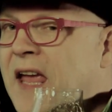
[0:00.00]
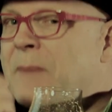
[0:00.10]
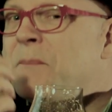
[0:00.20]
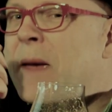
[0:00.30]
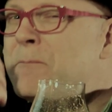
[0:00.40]

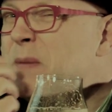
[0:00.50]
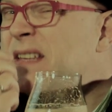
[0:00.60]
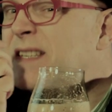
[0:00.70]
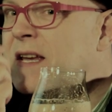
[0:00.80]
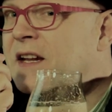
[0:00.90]
eben ein
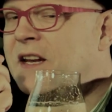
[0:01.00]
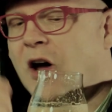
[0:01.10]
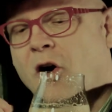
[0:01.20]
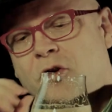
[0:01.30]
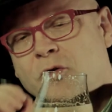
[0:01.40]
bisschen
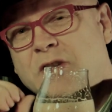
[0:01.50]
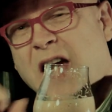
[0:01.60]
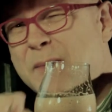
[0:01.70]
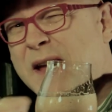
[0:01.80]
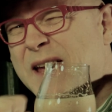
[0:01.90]
eine
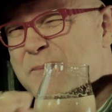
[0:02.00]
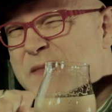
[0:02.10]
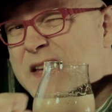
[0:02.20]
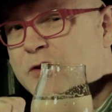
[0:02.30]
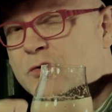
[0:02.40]
Rauchnote, aber
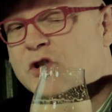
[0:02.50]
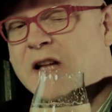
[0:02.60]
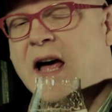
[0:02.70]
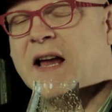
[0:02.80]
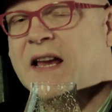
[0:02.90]
eben nicht zu
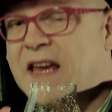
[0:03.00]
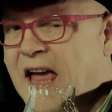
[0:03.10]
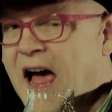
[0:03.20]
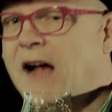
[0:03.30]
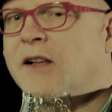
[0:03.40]
stark.
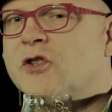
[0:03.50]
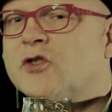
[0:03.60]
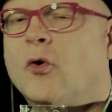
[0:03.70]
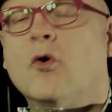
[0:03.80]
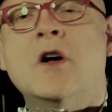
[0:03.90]
Gerade
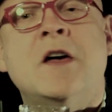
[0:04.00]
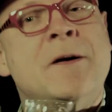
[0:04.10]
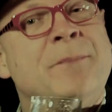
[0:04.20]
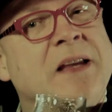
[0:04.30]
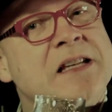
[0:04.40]
so,
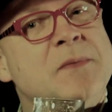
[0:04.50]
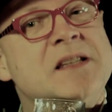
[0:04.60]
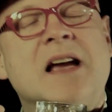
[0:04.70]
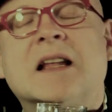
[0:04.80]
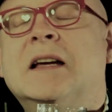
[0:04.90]
dass
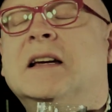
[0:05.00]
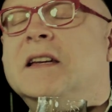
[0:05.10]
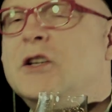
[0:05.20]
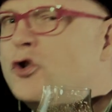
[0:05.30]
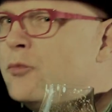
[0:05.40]
man sagt,
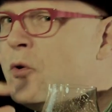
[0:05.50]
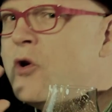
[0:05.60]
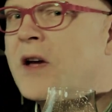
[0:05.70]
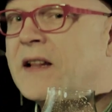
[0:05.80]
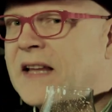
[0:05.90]
ich
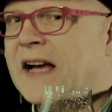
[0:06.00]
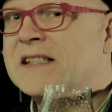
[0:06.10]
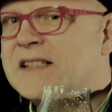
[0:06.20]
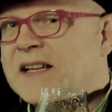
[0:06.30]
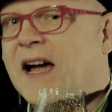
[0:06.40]
spüre,
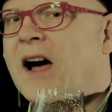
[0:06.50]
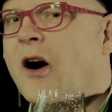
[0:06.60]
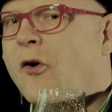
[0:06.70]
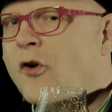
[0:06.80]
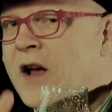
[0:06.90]
dass da
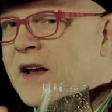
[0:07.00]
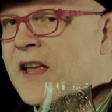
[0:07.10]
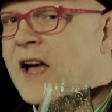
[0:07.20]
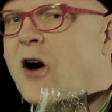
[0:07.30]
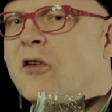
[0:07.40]
auch
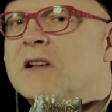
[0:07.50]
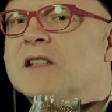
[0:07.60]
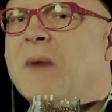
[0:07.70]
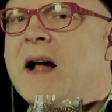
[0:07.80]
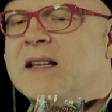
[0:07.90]

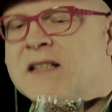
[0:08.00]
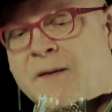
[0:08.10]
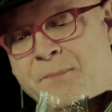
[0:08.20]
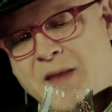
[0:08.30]
gerauchtes Malz